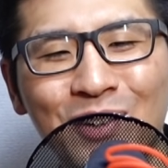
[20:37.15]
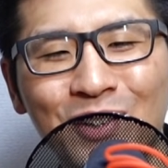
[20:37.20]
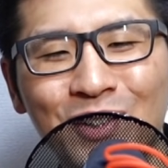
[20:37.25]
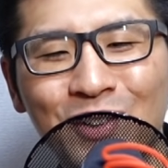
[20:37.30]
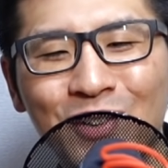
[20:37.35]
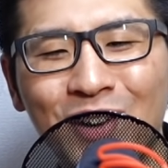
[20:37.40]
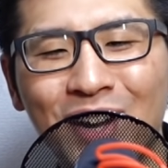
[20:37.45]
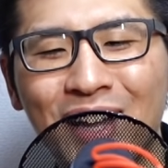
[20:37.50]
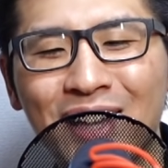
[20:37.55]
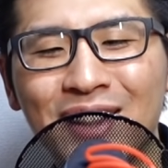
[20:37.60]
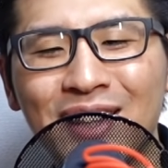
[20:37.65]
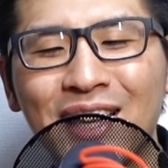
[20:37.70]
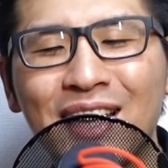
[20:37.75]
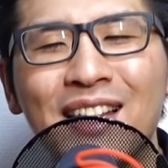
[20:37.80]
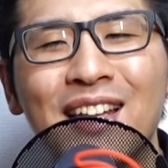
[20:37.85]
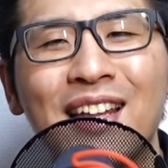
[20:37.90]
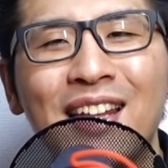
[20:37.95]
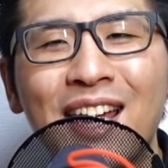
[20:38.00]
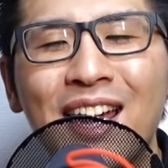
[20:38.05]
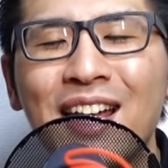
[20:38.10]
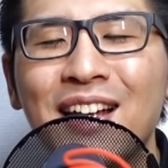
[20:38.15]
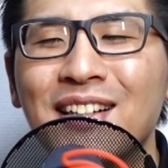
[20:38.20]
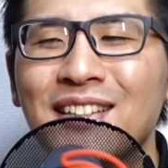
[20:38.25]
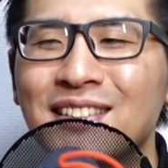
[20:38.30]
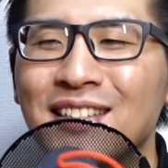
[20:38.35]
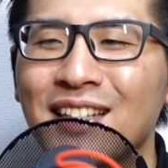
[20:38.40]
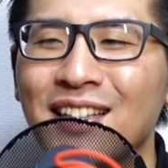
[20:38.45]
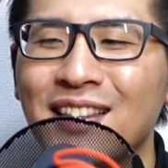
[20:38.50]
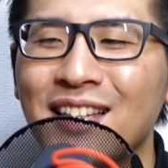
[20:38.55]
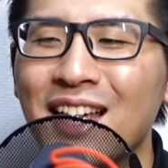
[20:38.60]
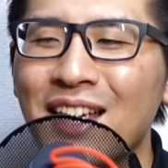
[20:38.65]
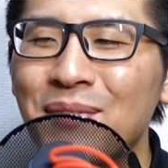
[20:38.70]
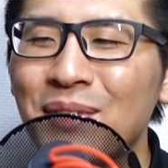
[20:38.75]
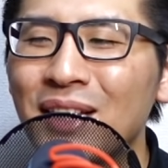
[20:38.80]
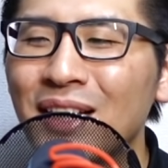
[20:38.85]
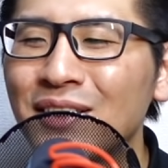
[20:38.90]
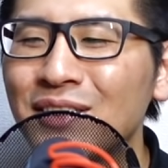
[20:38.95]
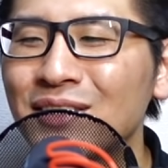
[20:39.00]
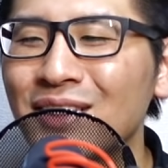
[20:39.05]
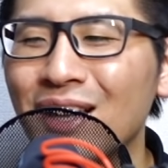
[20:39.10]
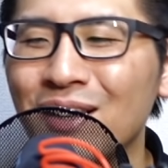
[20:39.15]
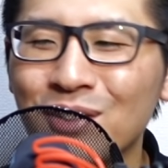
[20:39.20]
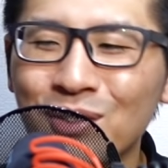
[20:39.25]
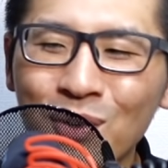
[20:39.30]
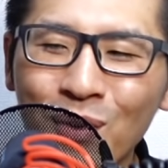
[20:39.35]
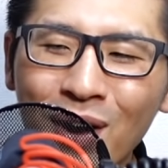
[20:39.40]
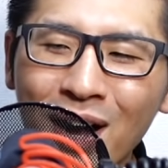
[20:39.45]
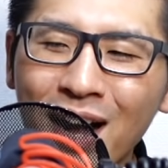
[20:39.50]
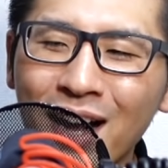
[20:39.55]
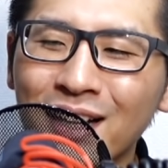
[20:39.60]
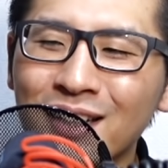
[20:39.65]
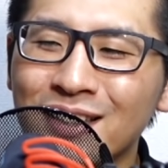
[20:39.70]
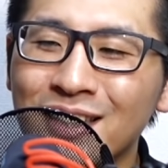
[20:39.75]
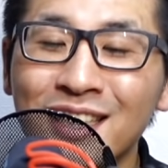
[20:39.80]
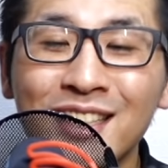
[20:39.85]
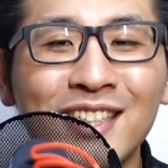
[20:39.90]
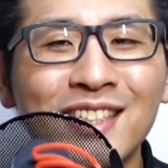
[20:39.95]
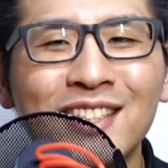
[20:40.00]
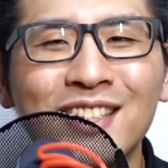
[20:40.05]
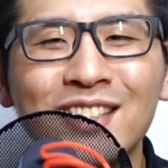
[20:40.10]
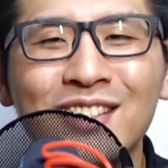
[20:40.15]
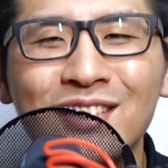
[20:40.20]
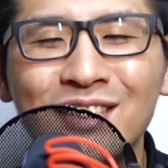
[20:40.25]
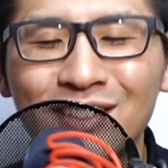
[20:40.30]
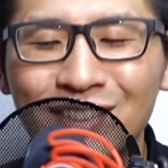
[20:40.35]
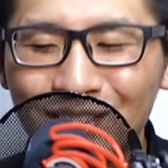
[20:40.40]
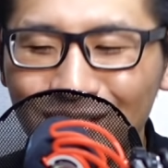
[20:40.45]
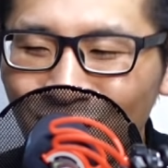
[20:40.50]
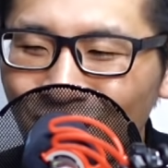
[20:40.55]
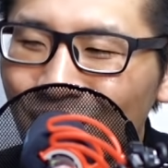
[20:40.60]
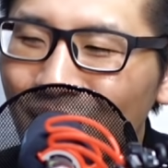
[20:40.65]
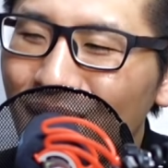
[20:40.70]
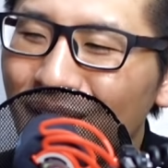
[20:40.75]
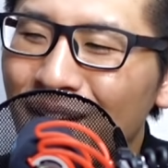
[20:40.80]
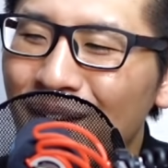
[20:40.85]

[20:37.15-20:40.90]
量販店でね絶対見たくなるのは D6 と、